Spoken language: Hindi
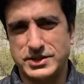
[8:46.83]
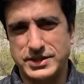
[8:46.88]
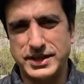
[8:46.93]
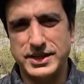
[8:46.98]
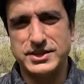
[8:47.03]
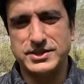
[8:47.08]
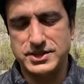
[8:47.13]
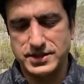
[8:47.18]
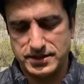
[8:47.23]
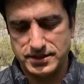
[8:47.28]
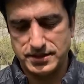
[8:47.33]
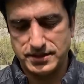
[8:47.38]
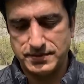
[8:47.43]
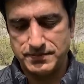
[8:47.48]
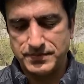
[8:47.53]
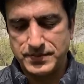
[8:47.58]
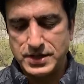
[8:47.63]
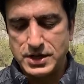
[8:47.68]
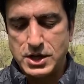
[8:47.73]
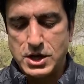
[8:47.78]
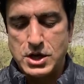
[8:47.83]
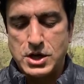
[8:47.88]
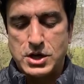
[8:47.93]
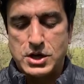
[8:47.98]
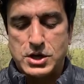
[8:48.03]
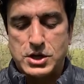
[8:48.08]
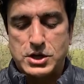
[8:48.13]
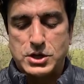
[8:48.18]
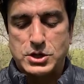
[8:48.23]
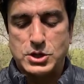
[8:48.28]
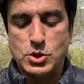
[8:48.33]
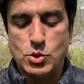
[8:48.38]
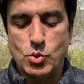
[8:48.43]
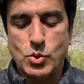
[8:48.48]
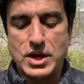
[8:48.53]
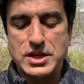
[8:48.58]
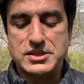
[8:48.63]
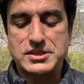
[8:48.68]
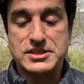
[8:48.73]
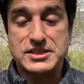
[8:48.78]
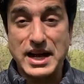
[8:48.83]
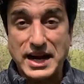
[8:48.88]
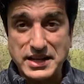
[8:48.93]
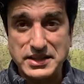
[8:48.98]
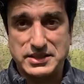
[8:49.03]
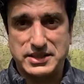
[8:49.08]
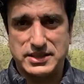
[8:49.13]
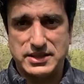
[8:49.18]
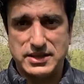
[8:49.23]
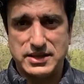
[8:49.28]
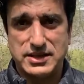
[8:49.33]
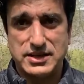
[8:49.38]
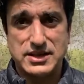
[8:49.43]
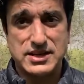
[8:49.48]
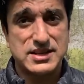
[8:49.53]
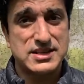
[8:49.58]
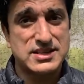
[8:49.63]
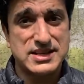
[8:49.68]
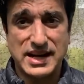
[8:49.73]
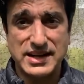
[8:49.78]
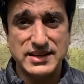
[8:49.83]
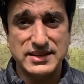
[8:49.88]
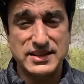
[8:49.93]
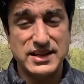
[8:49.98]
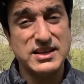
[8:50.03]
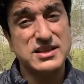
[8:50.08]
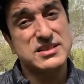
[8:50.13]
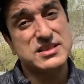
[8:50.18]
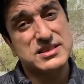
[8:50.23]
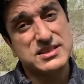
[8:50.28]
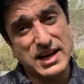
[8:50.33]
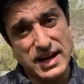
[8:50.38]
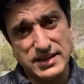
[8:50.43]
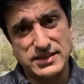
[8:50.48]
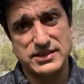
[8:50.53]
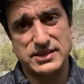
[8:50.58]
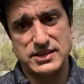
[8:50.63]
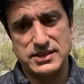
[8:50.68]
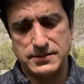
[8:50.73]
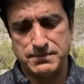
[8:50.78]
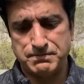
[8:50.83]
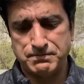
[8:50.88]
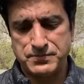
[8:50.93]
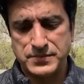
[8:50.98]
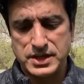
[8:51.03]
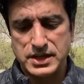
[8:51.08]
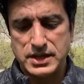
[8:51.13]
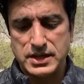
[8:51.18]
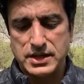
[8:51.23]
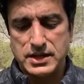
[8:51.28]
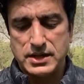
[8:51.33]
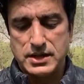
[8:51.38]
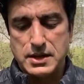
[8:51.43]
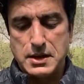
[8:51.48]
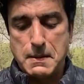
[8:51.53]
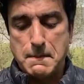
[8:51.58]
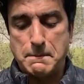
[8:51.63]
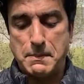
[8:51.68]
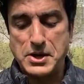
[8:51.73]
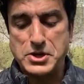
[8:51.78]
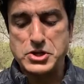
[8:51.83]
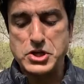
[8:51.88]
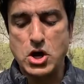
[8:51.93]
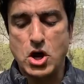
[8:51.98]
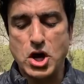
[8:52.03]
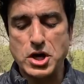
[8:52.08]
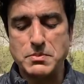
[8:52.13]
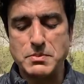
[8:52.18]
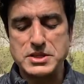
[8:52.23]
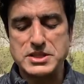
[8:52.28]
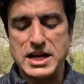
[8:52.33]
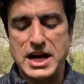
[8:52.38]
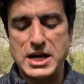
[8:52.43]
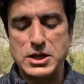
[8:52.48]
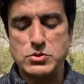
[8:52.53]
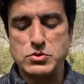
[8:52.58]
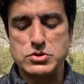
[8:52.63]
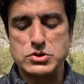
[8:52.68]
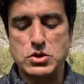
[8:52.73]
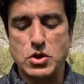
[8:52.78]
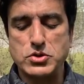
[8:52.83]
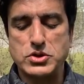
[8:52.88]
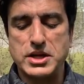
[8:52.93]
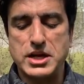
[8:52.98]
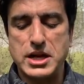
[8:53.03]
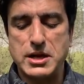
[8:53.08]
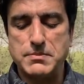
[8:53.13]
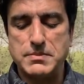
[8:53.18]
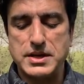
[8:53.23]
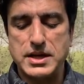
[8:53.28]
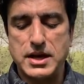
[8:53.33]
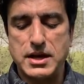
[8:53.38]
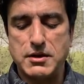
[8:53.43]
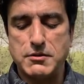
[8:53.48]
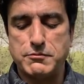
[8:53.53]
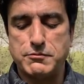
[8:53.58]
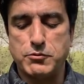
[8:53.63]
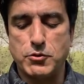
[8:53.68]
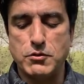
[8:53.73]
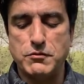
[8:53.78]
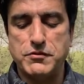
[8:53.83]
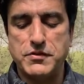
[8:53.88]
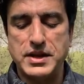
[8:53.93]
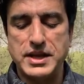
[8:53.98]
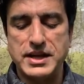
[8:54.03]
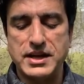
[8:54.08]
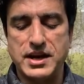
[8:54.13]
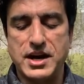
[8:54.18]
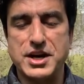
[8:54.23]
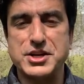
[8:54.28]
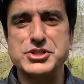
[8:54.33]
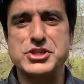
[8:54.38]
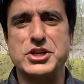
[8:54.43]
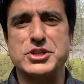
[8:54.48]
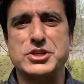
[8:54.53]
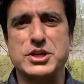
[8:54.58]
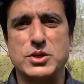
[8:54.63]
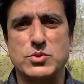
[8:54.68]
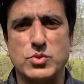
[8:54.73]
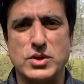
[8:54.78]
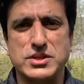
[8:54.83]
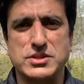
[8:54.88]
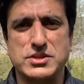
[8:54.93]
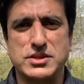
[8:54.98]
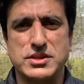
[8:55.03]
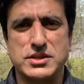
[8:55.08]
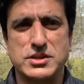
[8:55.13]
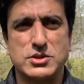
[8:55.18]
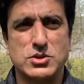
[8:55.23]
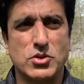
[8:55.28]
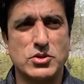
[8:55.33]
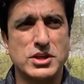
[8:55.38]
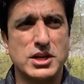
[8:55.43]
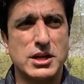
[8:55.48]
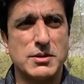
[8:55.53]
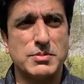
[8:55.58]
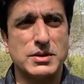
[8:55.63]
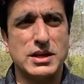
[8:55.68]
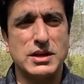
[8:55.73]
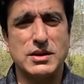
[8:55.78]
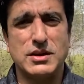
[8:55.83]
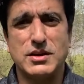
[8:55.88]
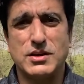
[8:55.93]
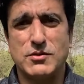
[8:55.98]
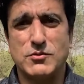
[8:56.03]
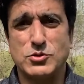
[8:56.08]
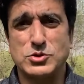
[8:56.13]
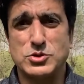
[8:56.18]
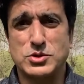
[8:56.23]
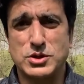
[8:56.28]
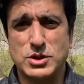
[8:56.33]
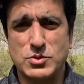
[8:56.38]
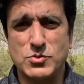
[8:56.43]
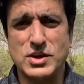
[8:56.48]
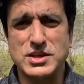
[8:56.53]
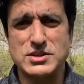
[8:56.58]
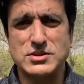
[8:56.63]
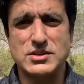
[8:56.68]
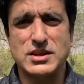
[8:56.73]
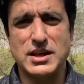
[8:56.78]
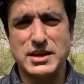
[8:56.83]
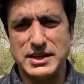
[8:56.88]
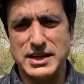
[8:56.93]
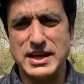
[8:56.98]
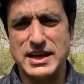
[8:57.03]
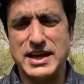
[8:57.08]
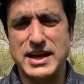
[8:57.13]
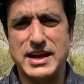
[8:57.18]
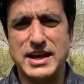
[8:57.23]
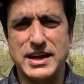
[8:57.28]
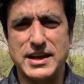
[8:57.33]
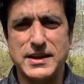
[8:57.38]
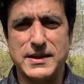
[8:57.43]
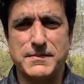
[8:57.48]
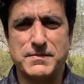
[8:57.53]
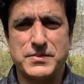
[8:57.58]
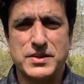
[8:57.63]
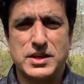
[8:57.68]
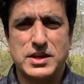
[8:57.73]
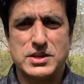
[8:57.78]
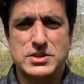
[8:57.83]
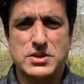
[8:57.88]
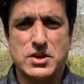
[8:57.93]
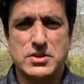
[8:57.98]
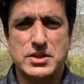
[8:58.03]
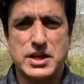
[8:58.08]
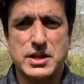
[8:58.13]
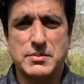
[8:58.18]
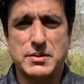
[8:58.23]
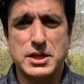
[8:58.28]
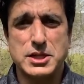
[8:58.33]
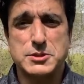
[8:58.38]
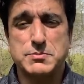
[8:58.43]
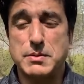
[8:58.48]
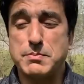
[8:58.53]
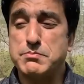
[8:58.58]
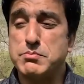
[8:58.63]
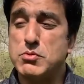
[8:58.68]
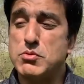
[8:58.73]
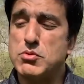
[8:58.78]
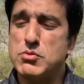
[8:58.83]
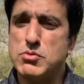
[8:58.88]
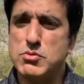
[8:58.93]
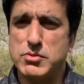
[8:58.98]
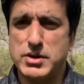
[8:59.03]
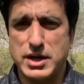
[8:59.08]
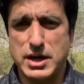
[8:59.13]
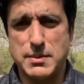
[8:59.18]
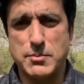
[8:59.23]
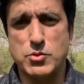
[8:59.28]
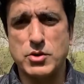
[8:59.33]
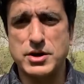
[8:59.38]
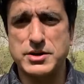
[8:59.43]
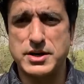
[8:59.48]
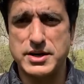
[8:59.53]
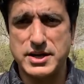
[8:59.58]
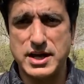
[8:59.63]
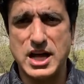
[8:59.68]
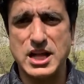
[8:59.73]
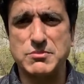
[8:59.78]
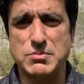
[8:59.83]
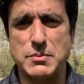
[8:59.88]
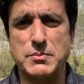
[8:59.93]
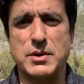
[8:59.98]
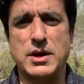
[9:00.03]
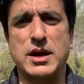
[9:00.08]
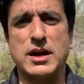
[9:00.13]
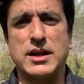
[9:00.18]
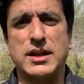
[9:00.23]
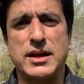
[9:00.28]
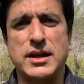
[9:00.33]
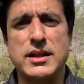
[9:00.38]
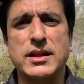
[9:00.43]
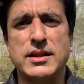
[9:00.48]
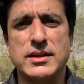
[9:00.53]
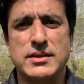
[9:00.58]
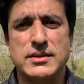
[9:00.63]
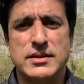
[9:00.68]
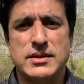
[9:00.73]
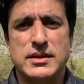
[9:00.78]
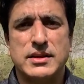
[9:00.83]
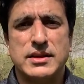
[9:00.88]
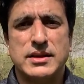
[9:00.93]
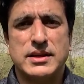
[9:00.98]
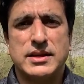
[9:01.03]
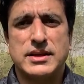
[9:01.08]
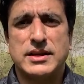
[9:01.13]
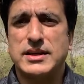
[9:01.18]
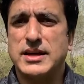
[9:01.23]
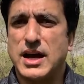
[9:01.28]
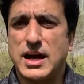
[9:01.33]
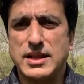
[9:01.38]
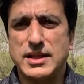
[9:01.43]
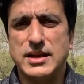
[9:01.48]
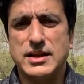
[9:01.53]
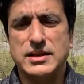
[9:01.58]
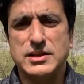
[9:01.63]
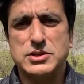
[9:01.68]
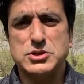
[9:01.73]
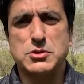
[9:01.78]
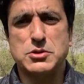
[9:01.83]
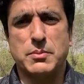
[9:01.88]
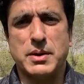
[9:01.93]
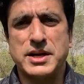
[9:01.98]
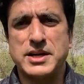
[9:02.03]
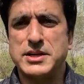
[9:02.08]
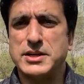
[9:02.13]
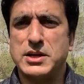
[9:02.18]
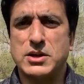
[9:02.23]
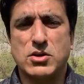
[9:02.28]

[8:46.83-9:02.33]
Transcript: स्ट्रीट जर्नल एस सेंड्स सेंड नहीं सेंड्स पेट्रियाट मिज़ाइल टू सऊदी अरेबिया फुलफिलिंग अर्जेंट रिक्वेस्ट सऊदी अरब की वो जो रिक्वेस्ट ये कह रहे हैं ना सऊदी अरब ने इस पर पूरे का पूरा डंडा हाथ में पकड़ लिया था याद है ना जो बाइडन की